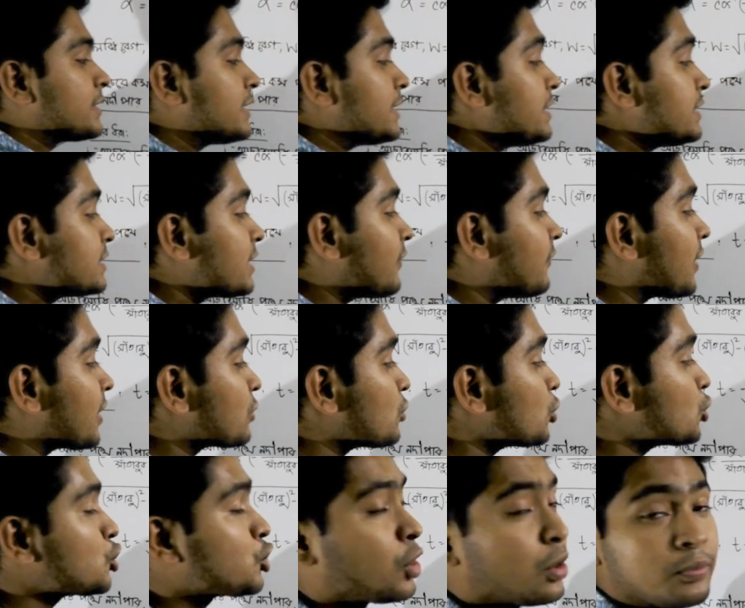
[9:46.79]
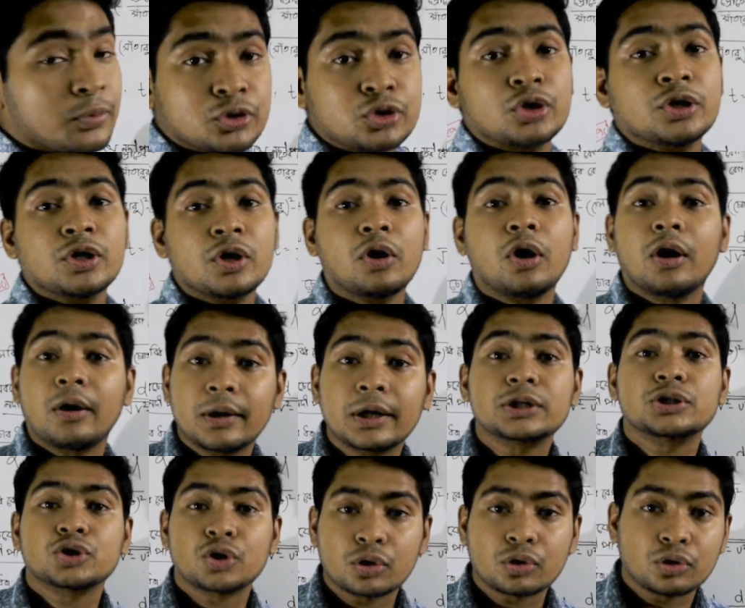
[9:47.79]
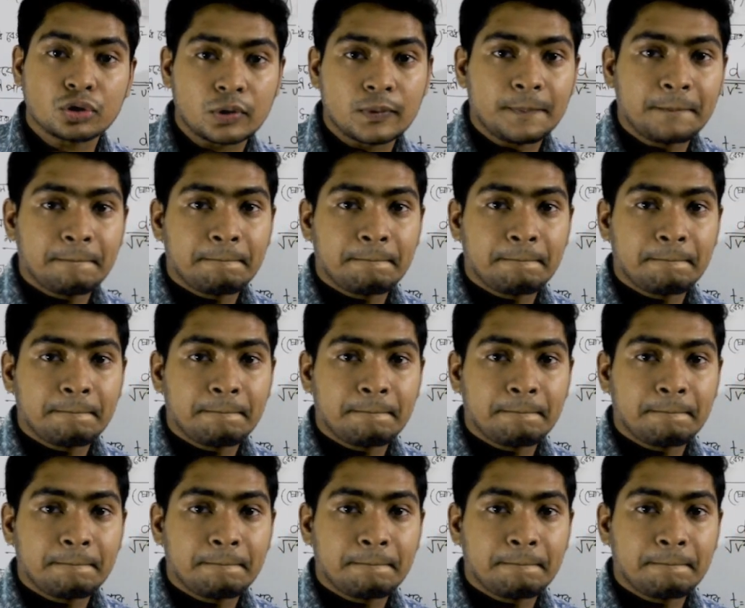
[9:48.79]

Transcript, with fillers: তিনটা ভেক্টর সমতুলীয় হওয়ার শর্ত